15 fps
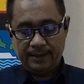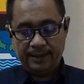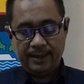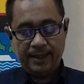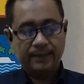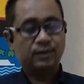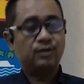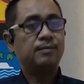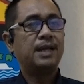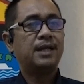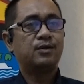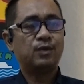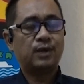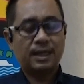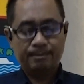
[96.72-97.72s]
yaitu
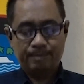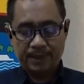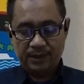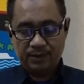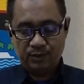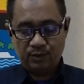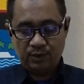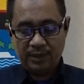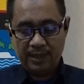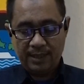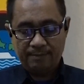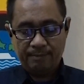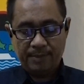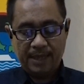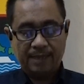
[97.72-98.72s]
melakukan
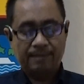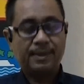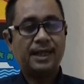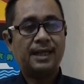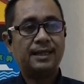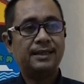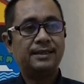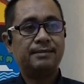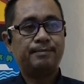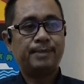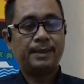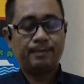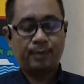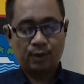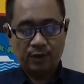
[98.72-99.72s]
pencurian barang-barang di
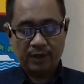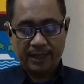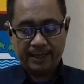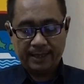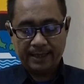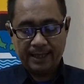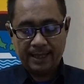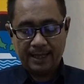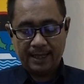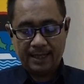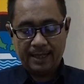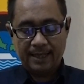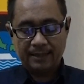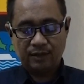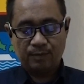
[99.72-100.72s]
tempat proyek
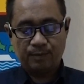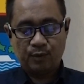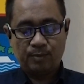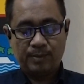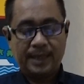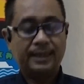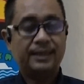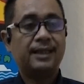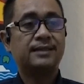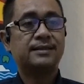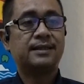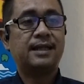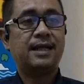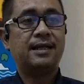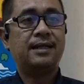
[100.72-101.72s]
atau perumahan yang
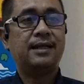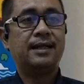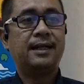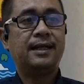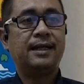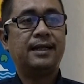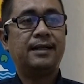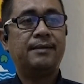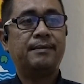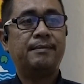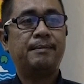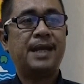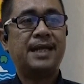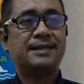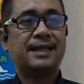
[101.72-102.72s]
sedang
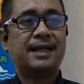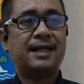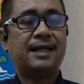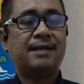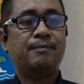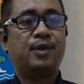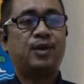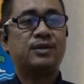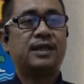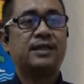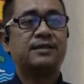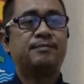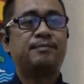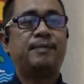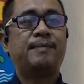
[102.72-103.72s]
melaksanakan
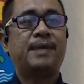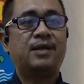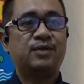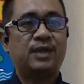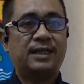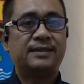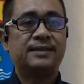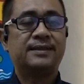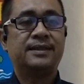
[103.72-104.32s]
proses pembangunan.